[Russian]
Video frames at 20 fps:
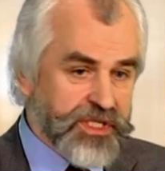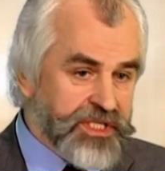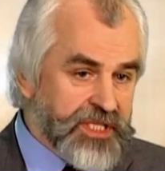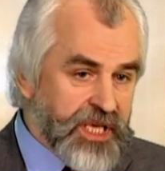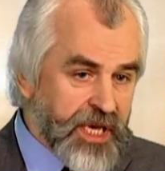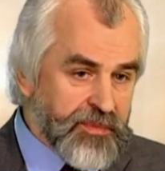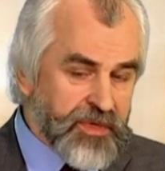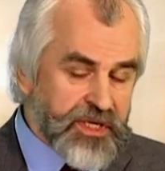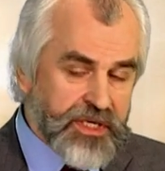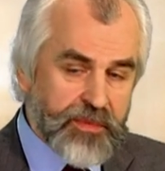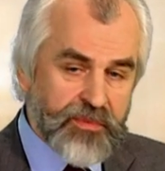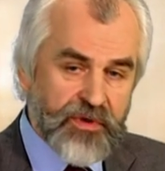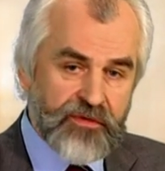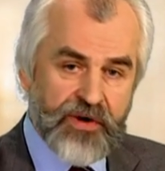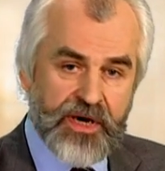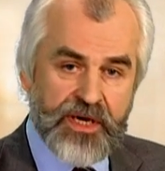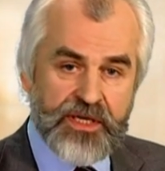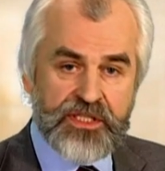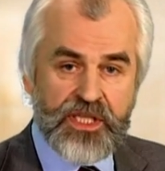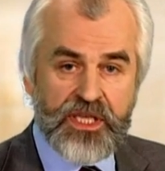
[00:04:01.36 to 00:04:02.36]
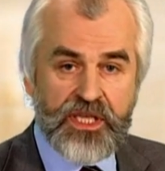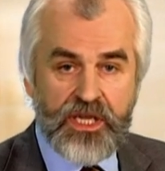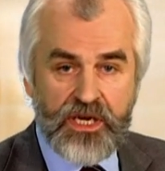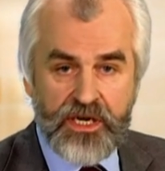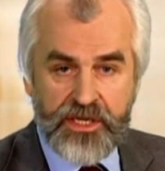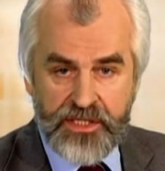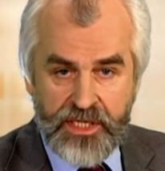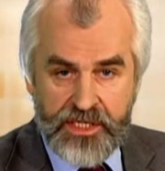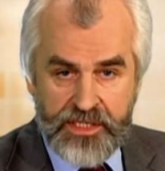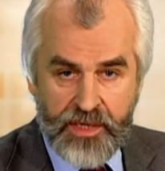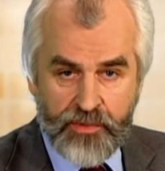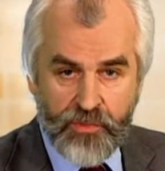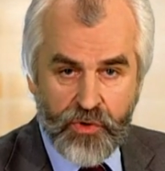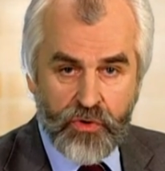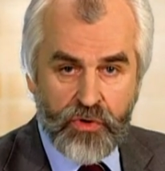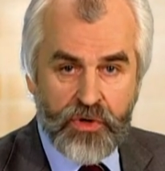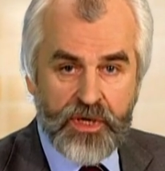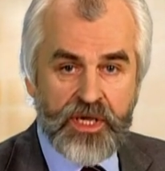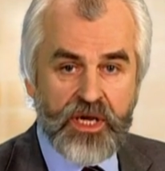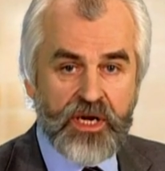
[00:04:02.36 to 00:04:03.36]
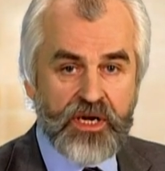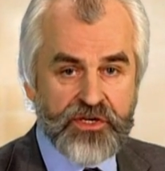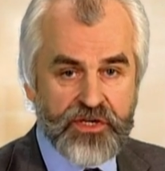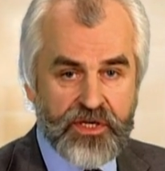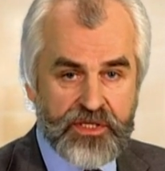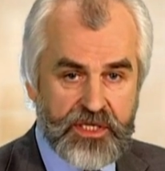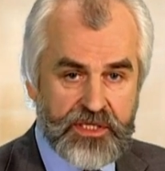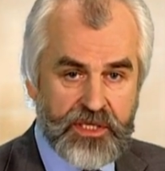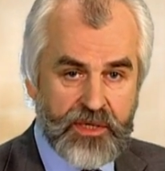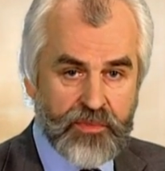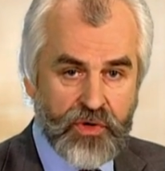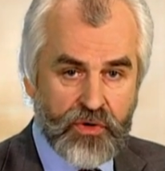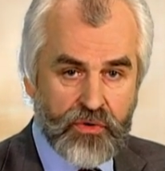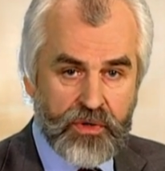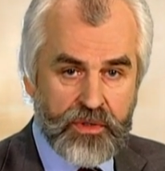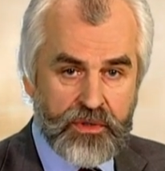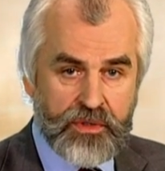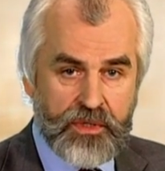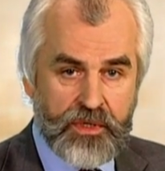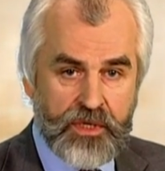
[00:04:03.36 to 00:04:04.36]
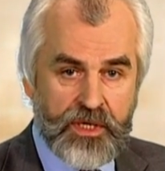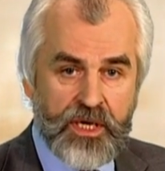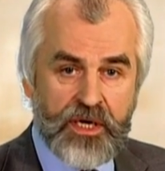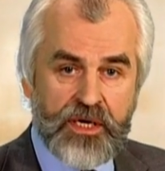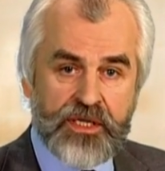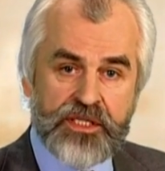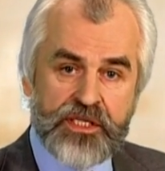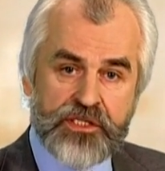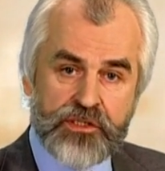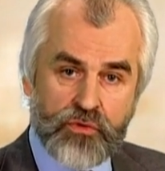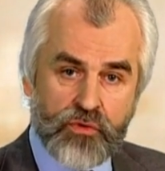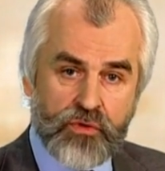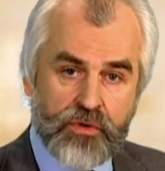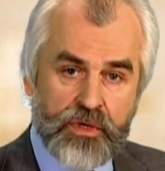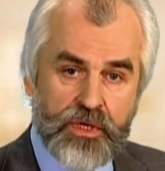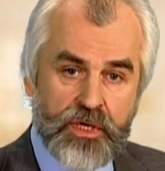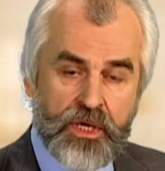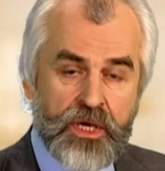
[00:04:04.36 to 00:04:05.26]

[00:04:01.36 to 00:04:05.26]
знамение бывает или на добро, или же на добро, или на зло.